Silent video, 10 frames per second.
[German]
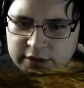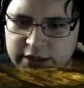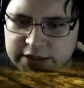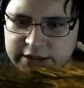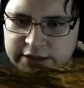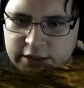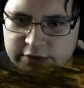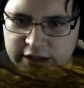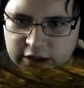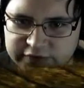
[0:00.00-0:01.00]
Ist das
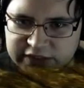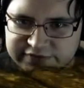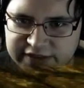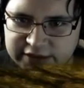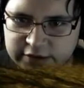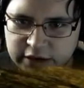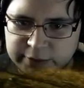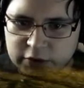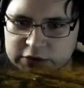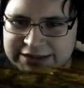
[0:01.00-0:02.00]
ausgelaufener Wein oder
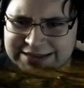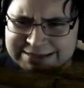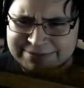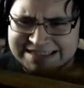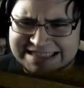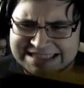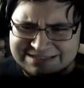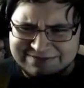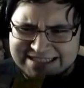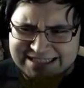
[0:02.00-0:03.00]
Blut? Bitte lass es
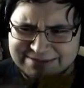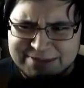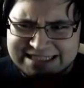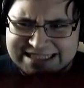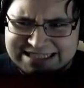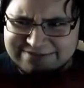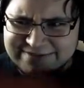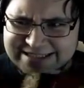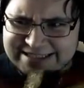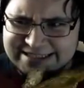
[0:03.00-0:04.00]
Wein sein, bitte lass es
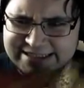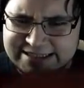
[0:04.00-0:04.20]
Wein sein.